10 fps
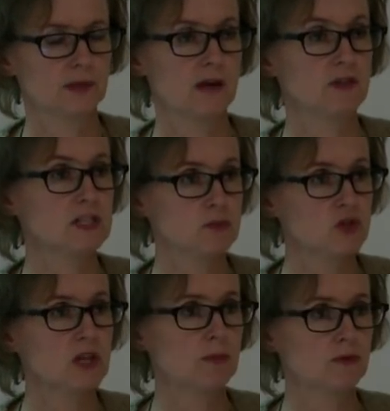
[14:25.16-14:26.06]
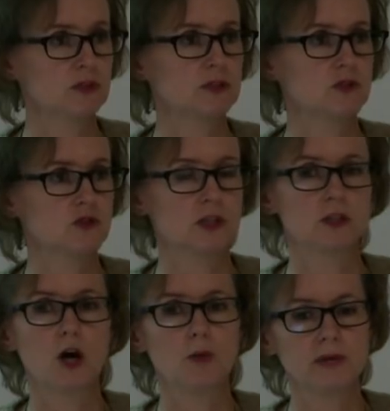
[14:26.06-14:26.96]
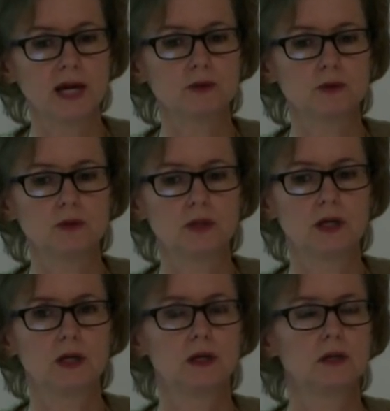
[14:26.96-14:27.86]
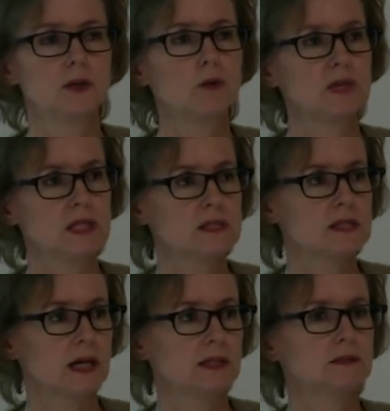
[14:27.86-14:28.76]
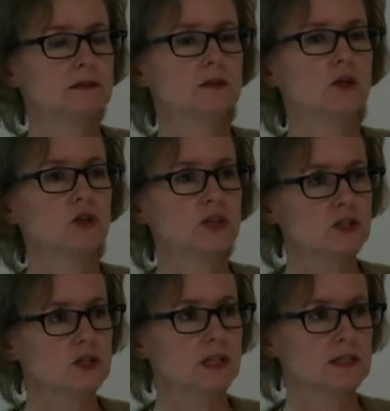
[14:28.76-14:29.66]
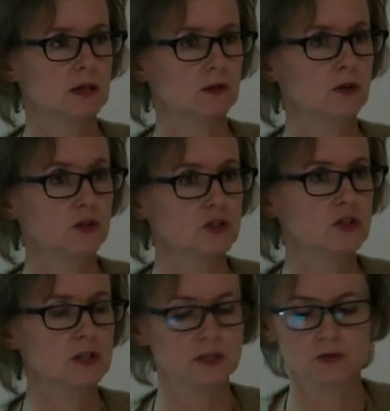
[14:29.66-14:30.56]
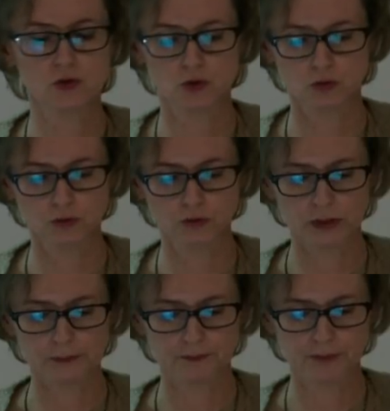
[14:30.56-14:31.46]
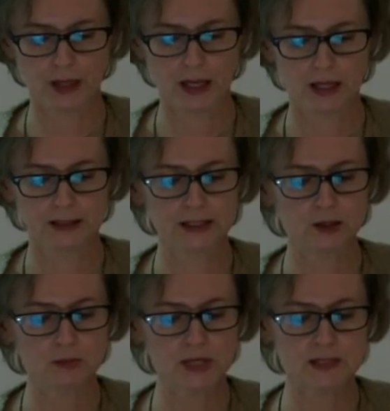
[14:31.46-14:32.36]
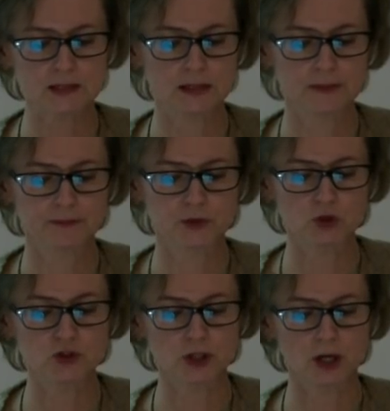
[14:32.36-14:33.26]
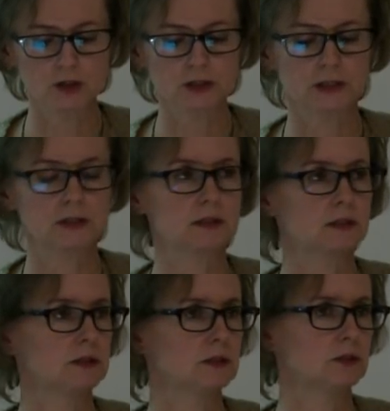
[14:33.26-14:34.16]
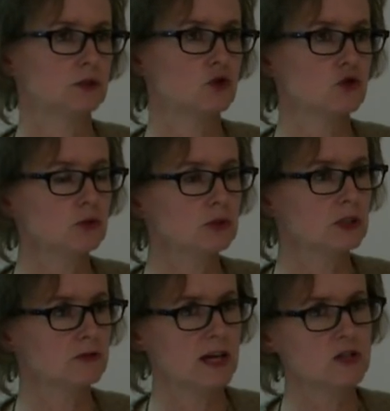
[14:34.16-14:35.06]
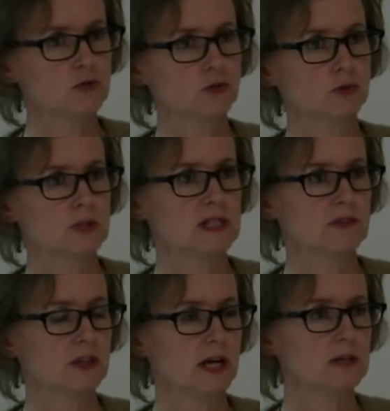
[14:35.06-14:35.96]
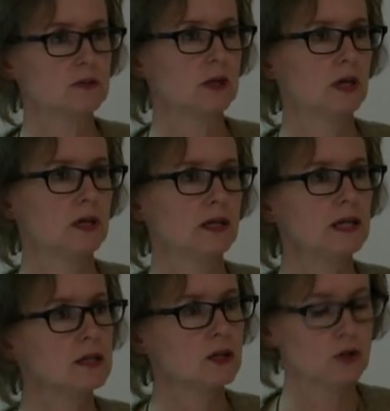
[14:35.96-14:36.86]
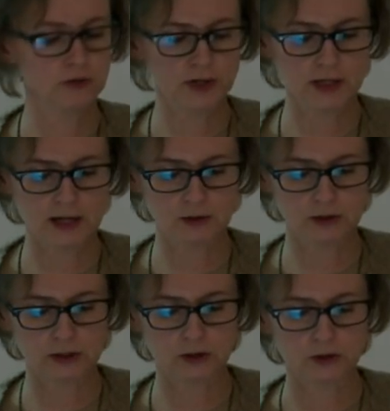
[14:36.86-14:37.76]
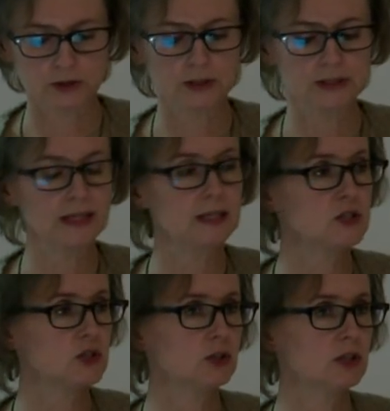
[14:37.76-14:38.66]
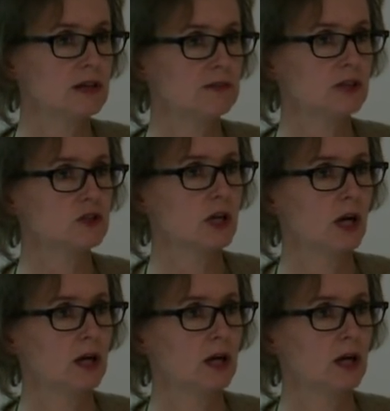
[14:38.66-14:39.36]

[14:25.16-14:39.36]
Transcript: A więc można powiedzieć, że do obiadu, do mięsa konieczne są, konieczne są surówki. Natomiast do zielonych, y, żółtych warzyw, które zawierają jakiekolwiek karotenoidy, należy dodawać